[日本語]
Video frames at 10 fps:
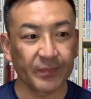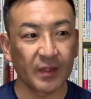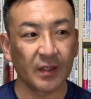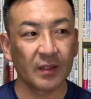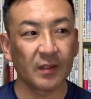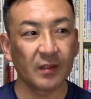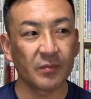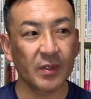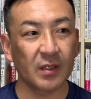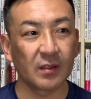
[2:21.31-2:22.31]
で
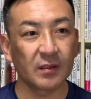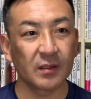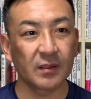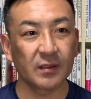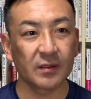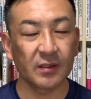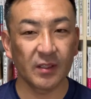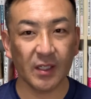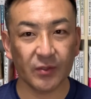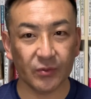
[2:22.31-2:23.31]
まあ
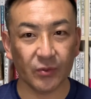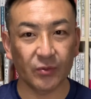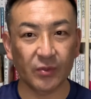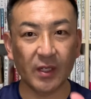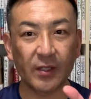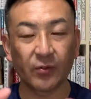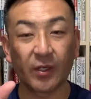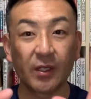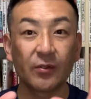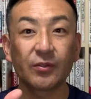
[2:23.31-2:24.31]
リアルとオンラインを併用